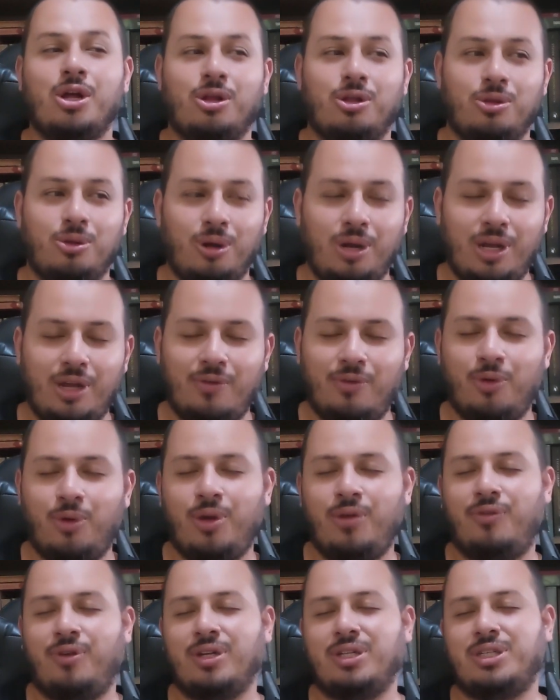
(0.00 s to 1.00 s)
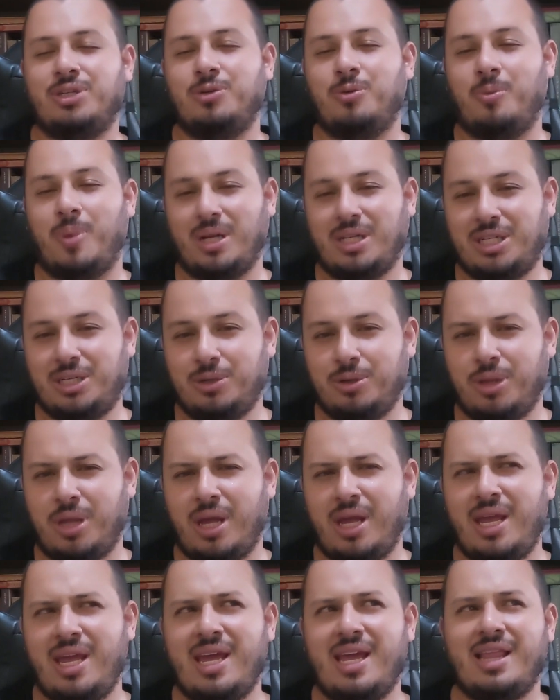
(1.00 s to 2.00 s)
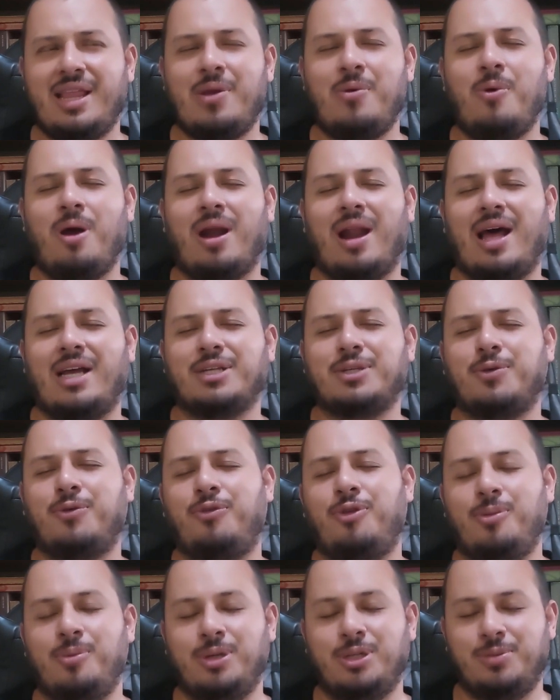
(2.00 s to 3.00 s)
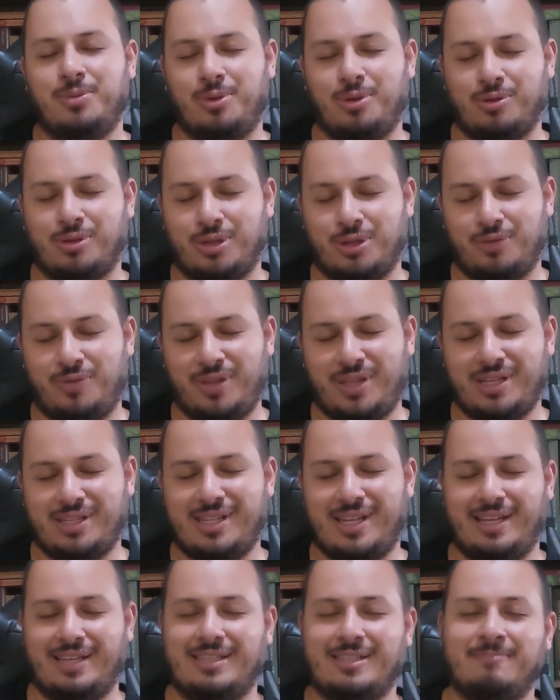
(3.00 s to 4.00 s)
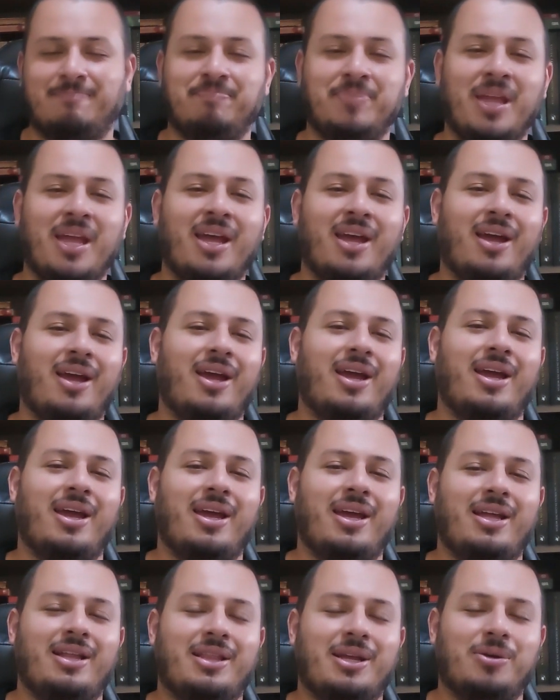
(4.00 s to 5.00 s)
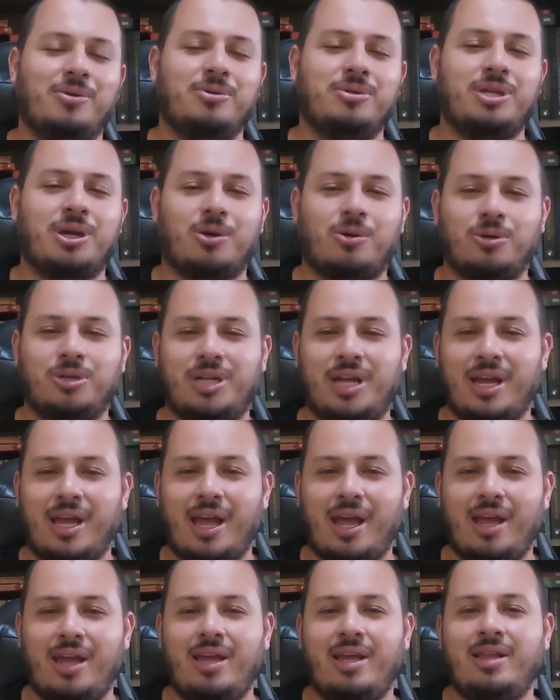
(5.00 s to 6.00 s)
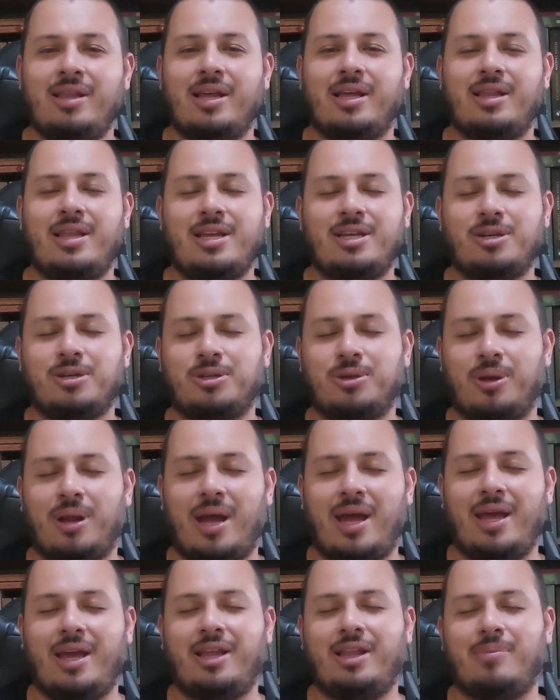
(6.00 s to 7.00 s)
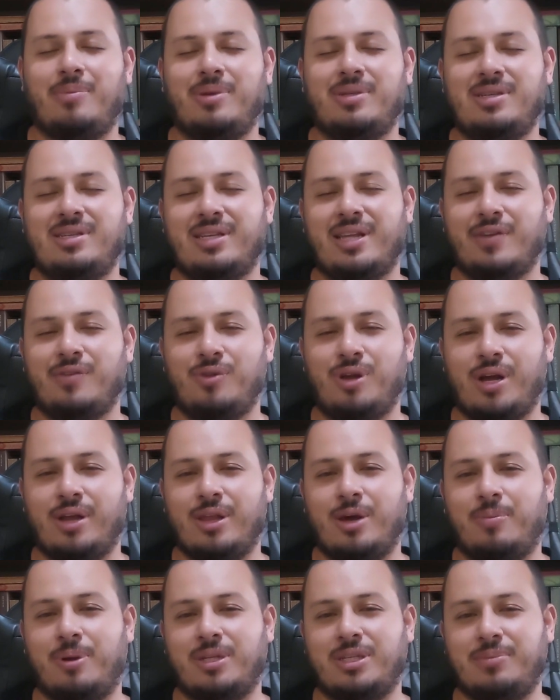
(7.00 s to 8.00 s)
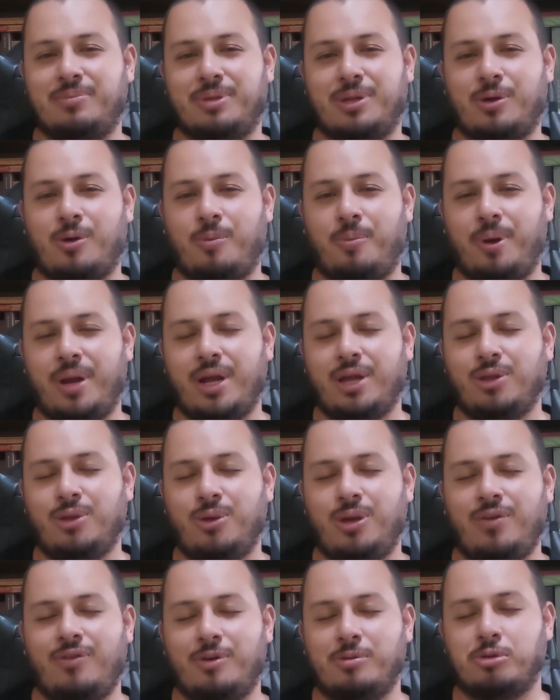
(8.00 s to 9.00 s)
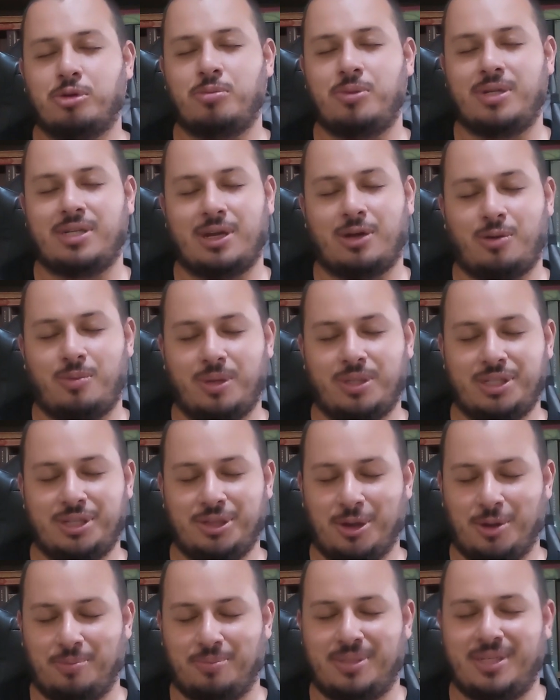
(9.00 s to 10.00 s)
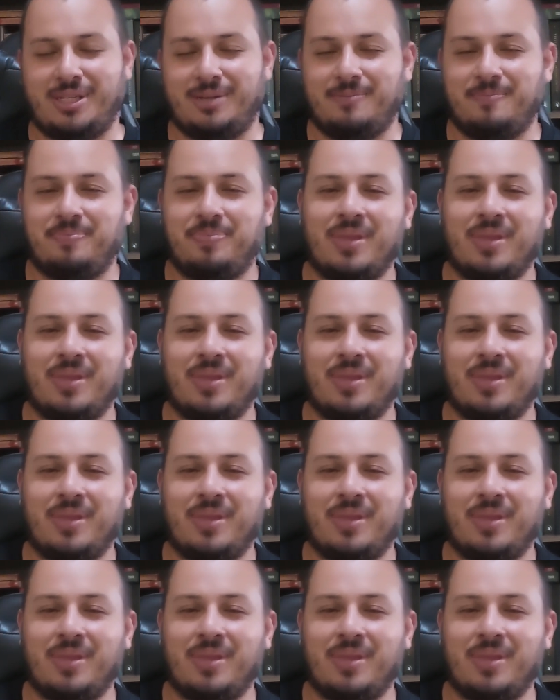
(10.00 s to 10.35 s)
do livro infantil Matilda e que tem o um clássico filme de 1996. Então se aconchegue aí, né, deixa o seu like, também se inscreva no canal para sempre estar acompanhando e vamos começar com uma sinopse.